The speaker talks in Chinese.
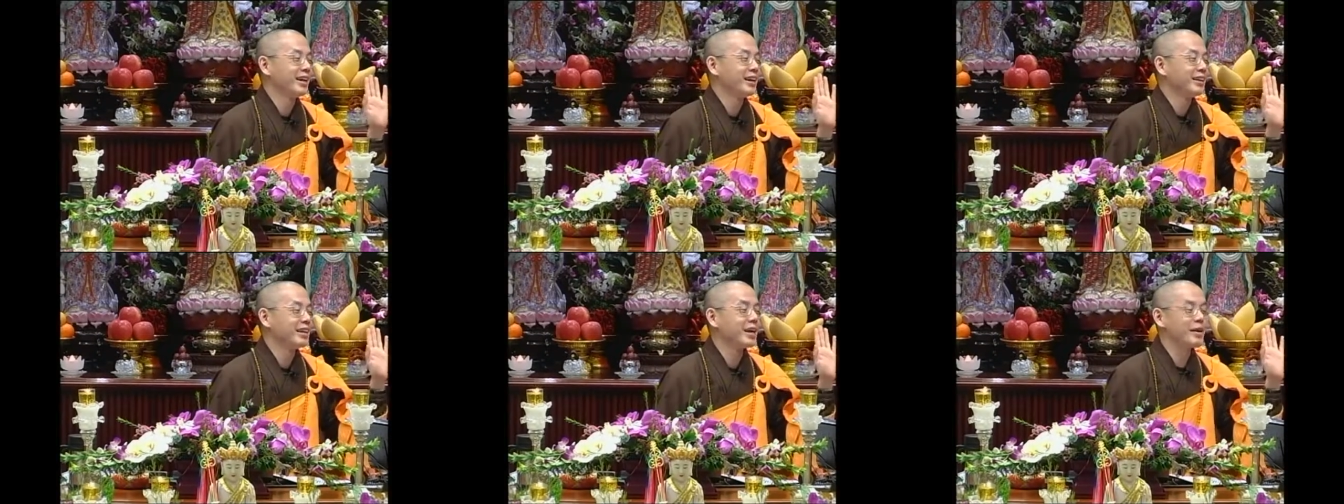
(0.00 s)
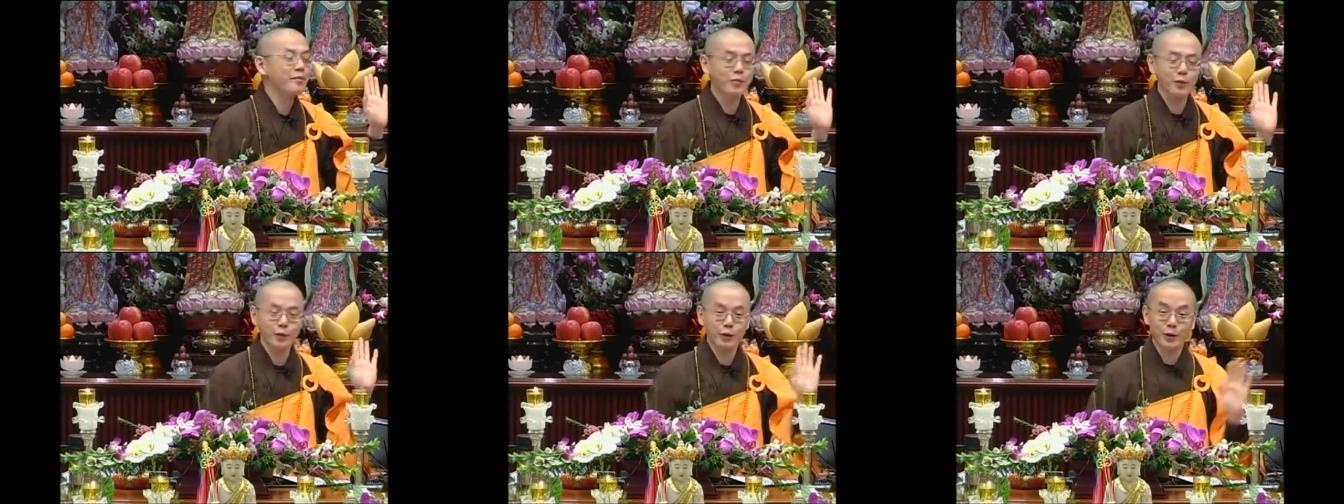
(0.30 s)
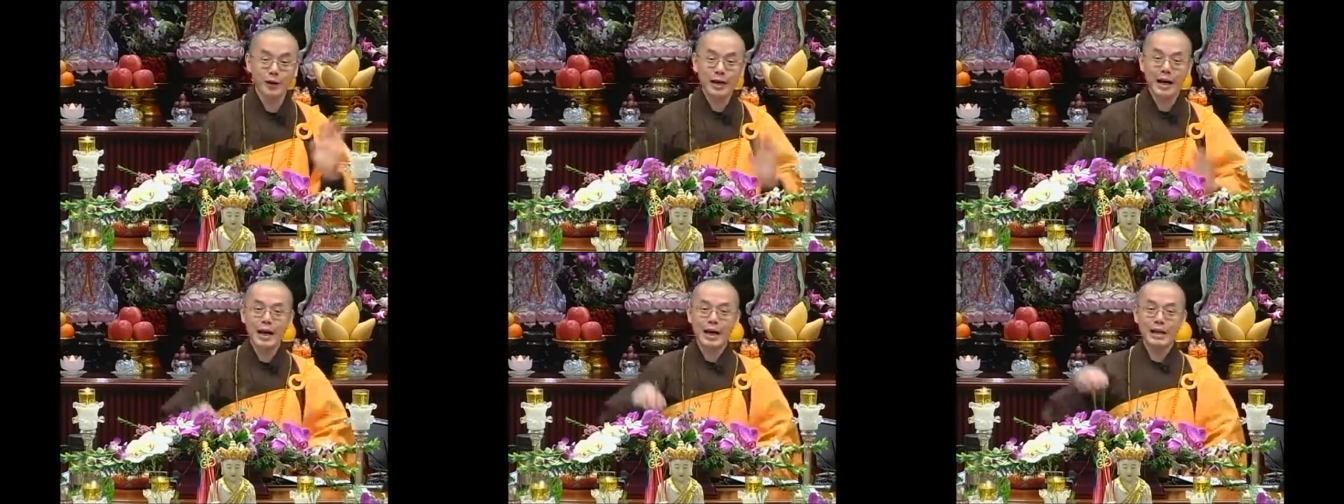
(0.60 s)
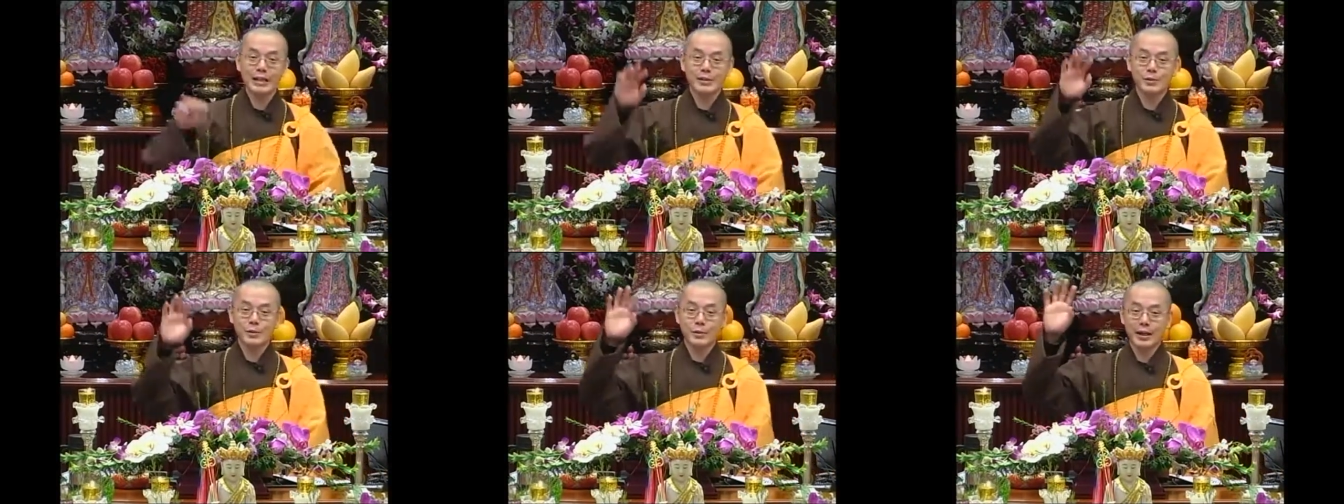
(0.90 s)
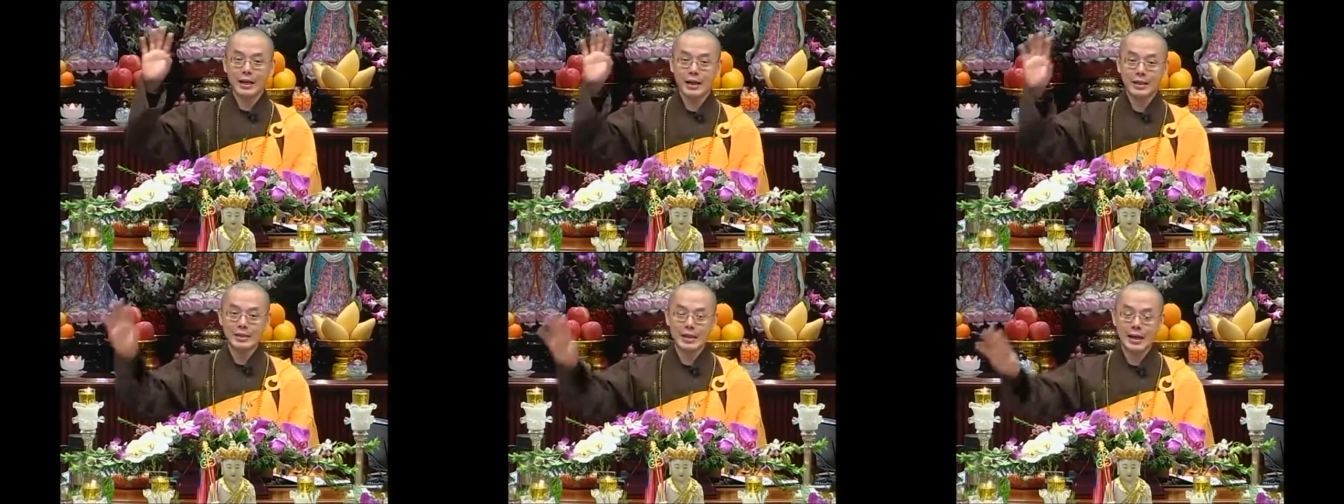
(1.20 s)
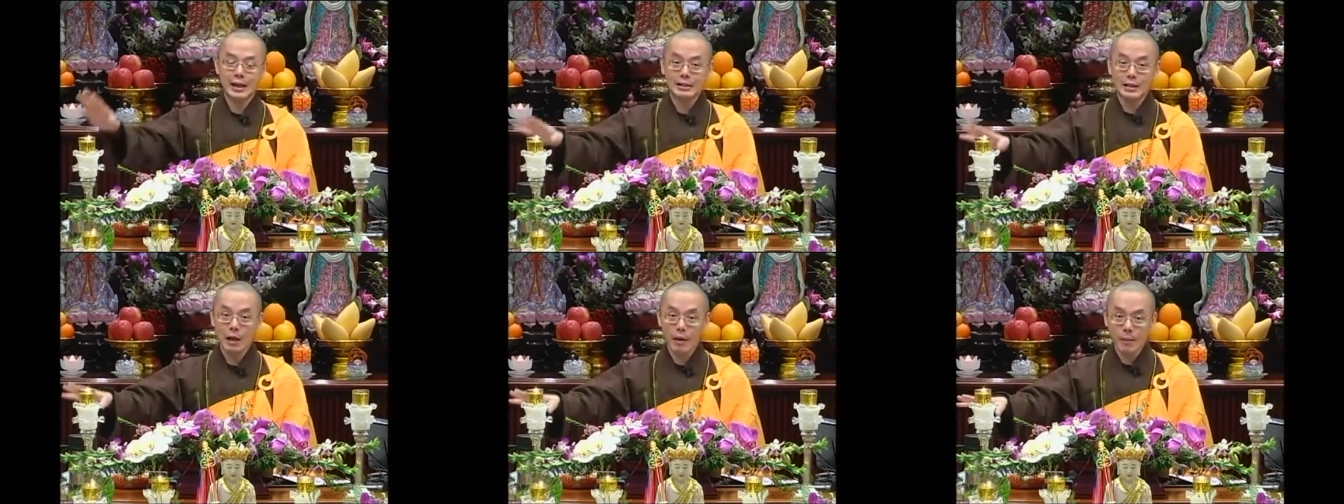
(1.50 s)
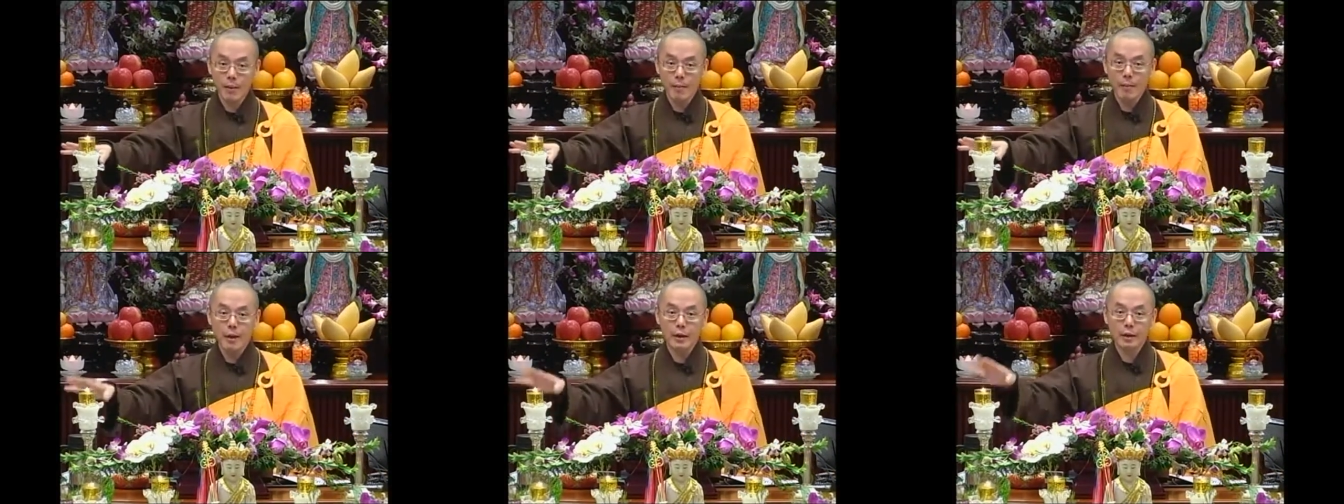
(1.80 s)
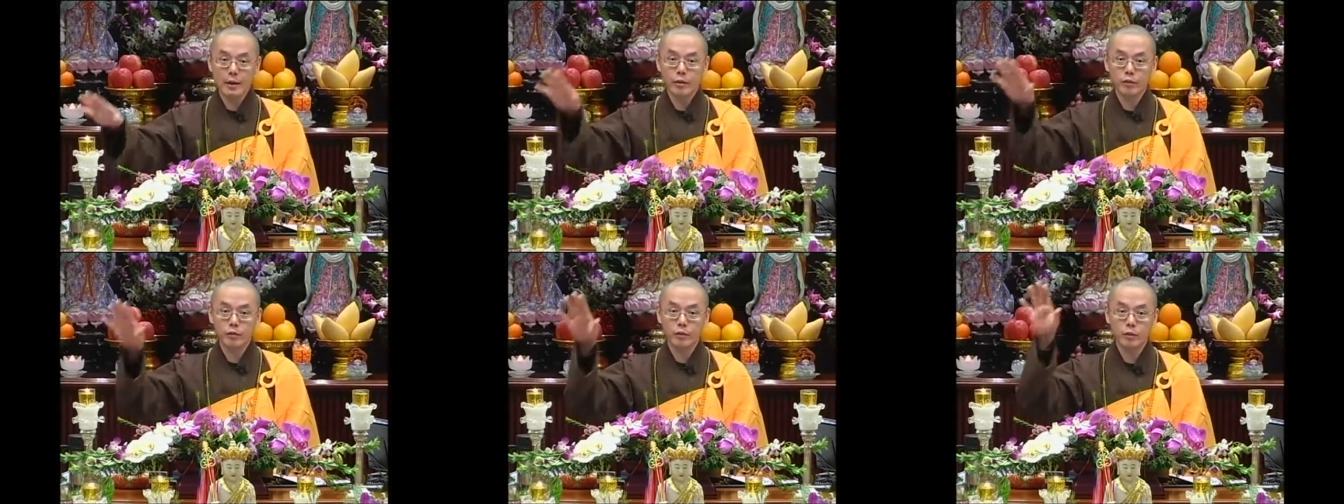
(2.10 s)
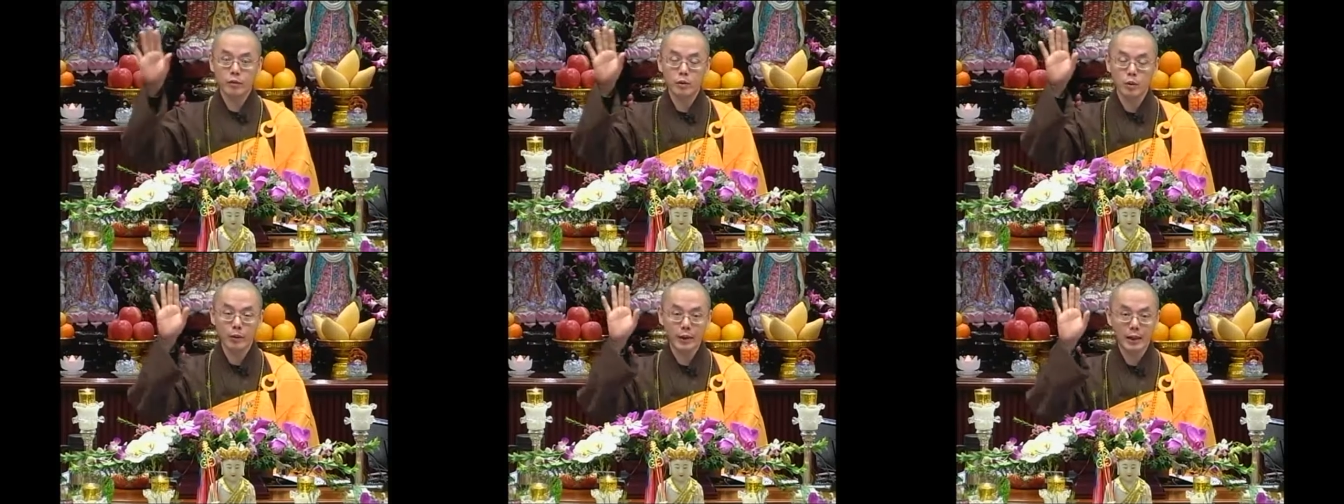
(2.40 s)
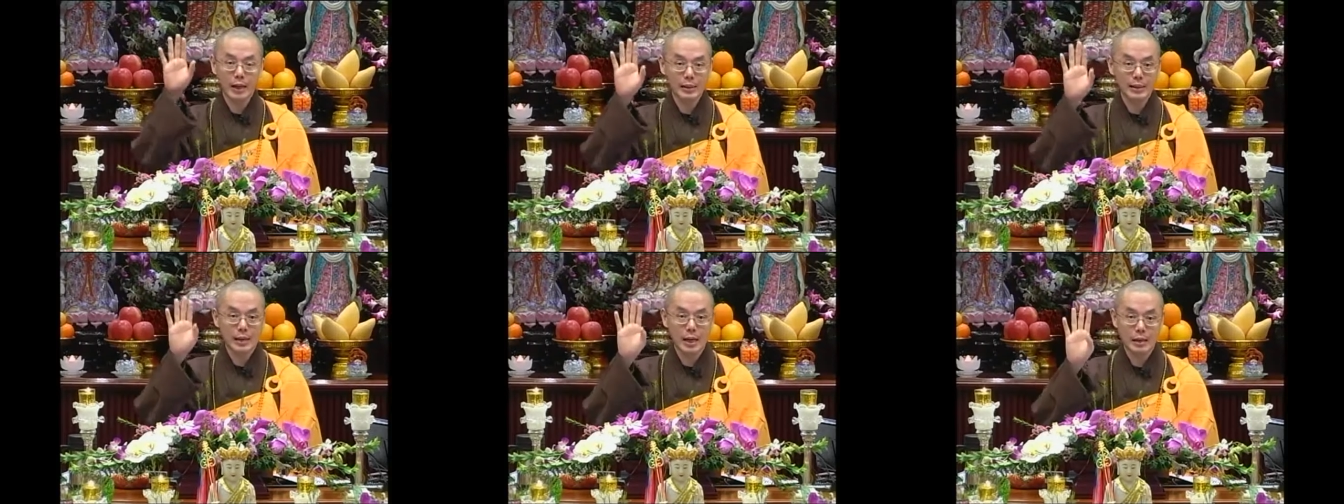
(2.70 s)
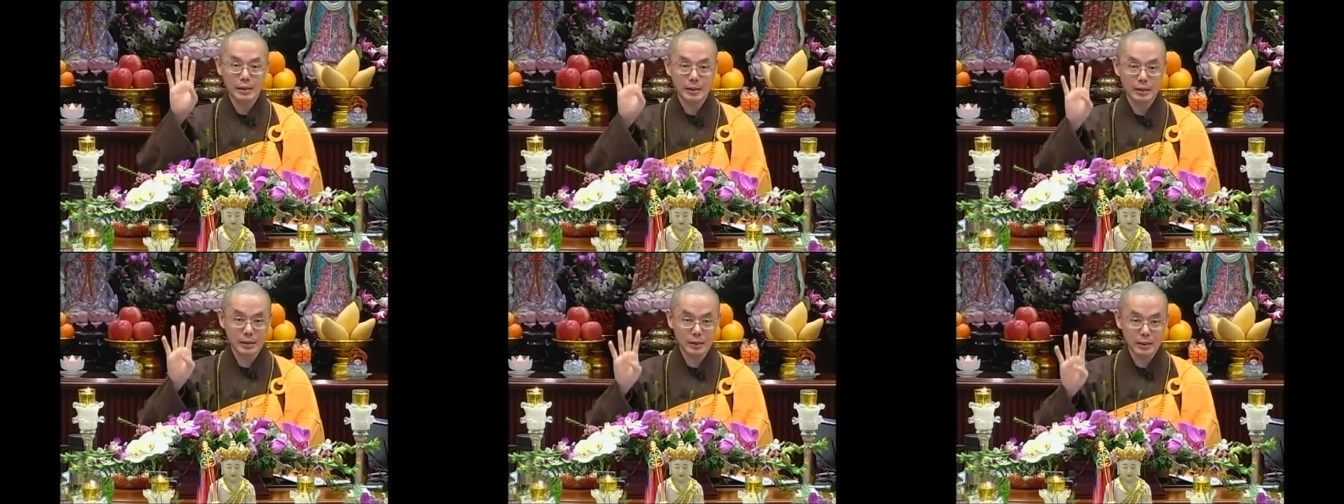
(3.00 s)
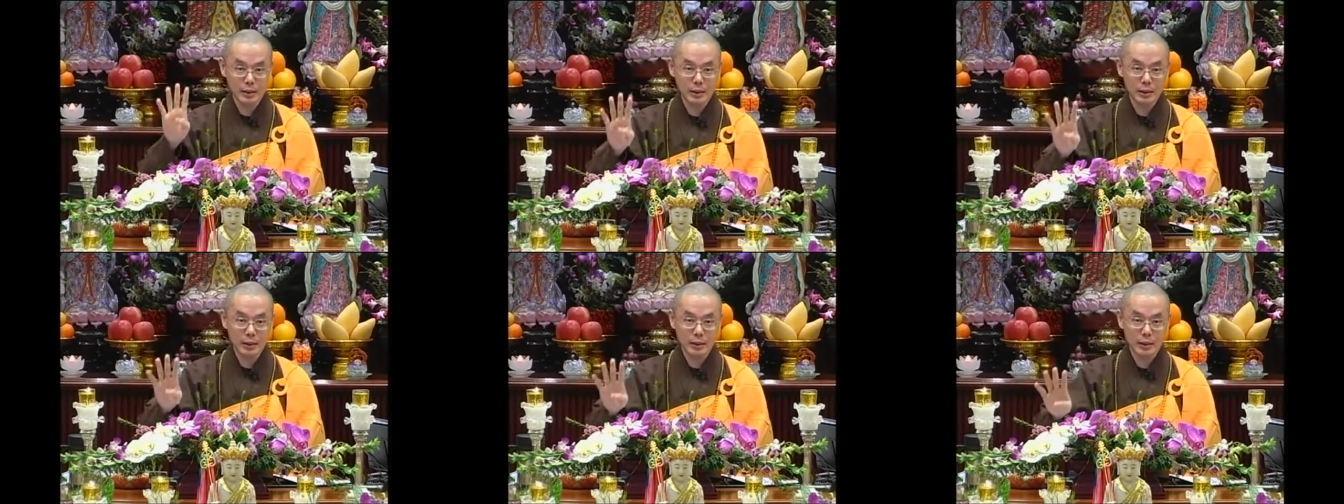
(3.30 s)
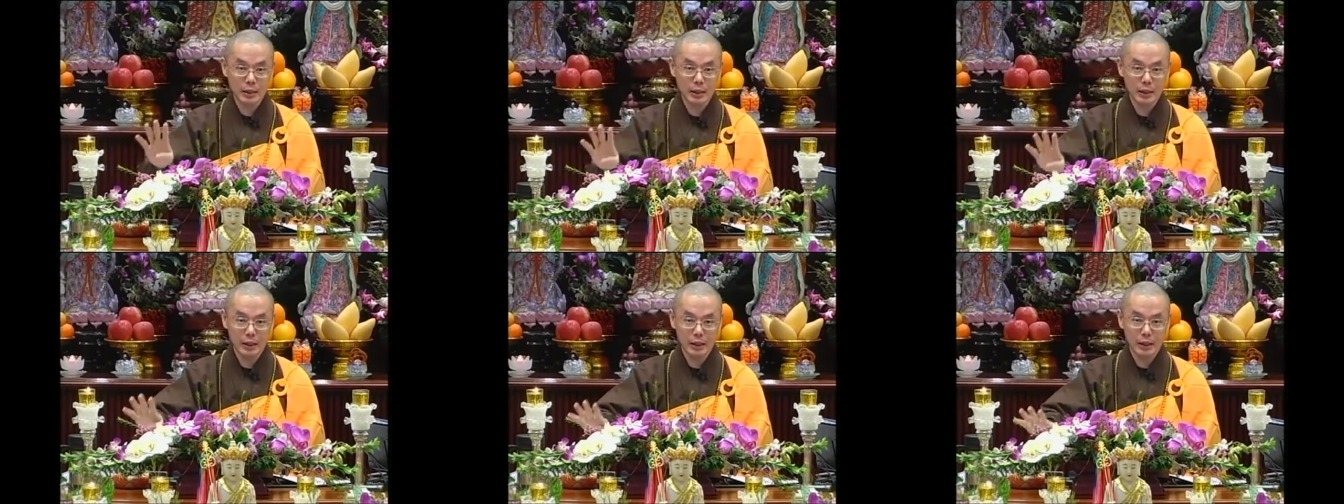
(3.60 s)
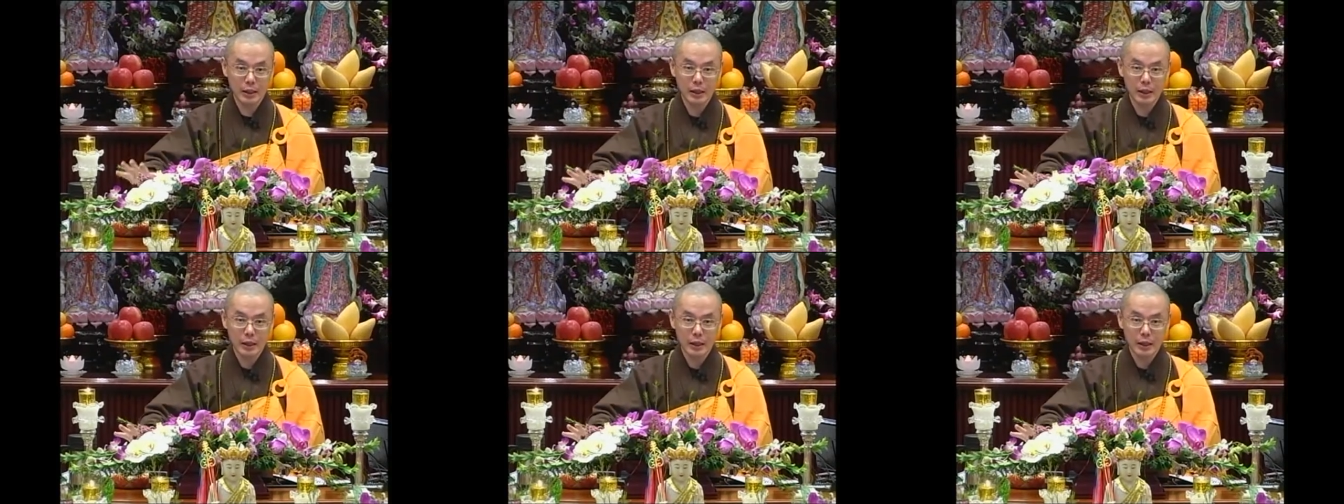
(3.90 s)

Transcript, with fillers: 那佛陀刚开始就跟他讲，然后慢慢呢，佛就为他讲四圣地，